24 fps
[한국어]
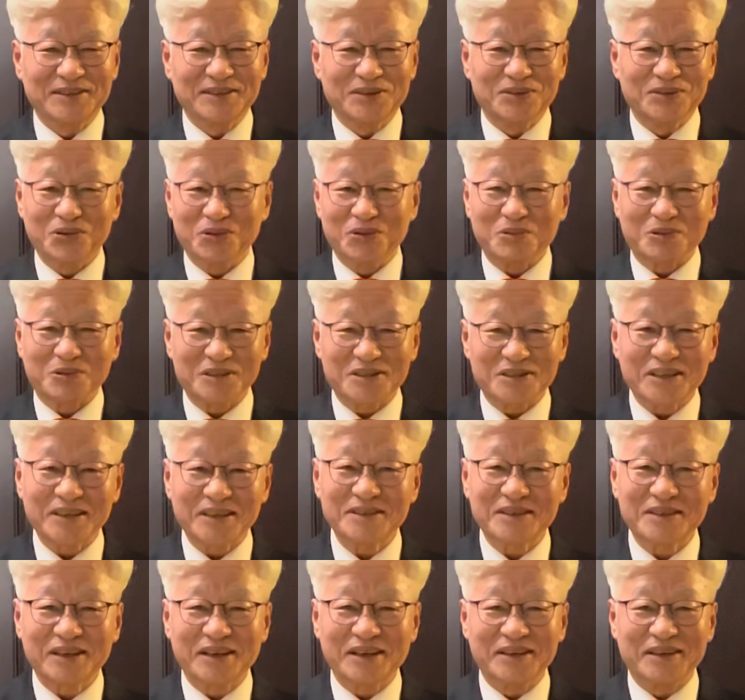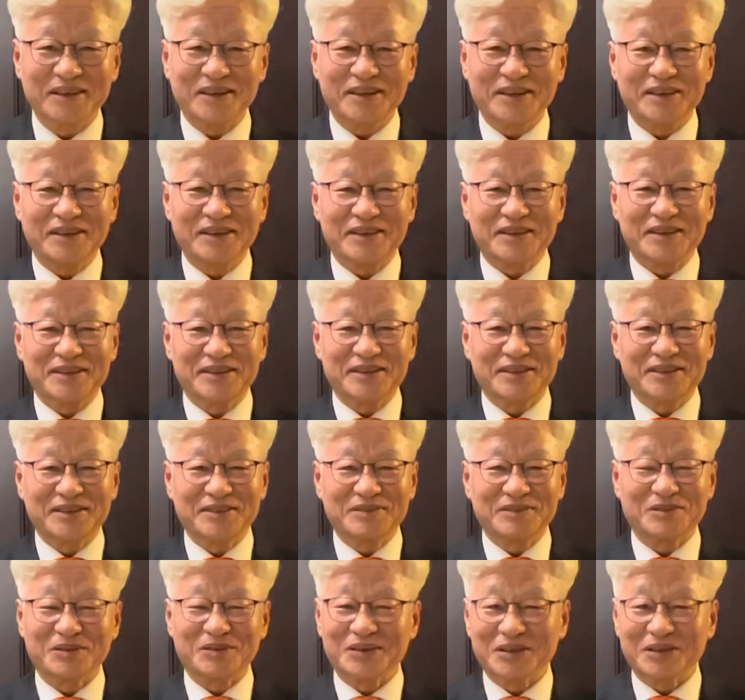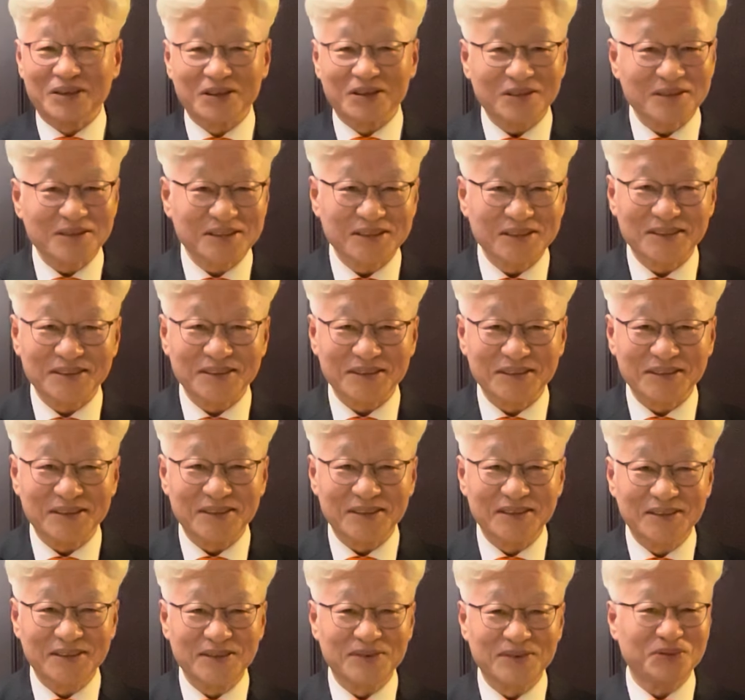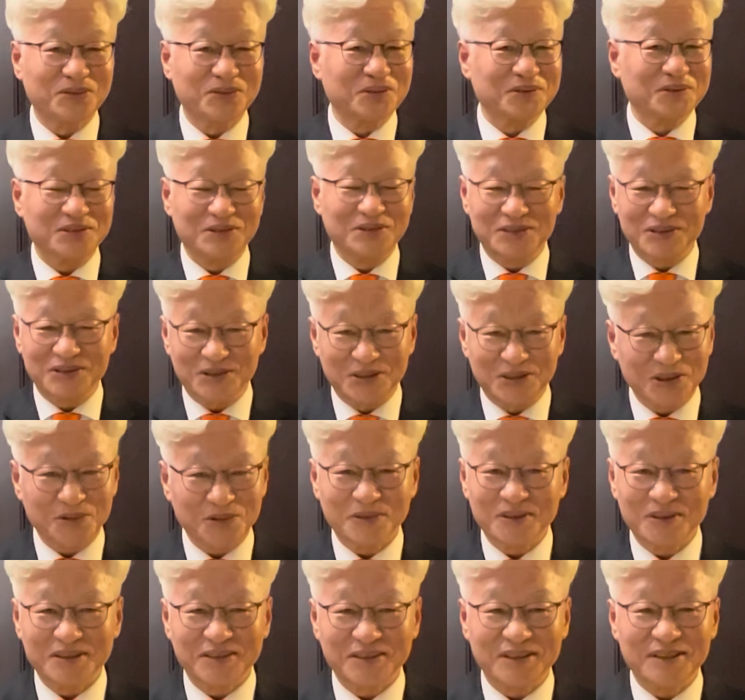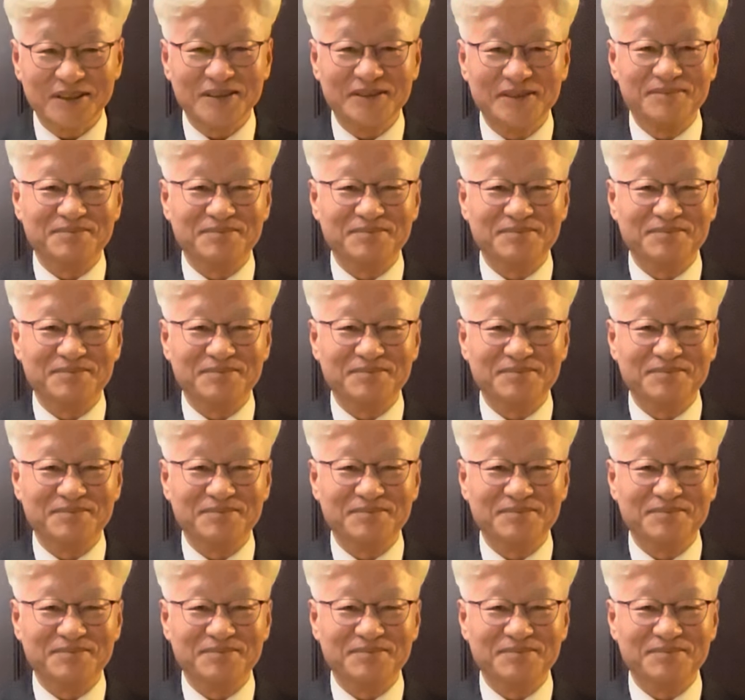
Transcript: 또 우리 센터에 우리 어르신들, 또 직원들,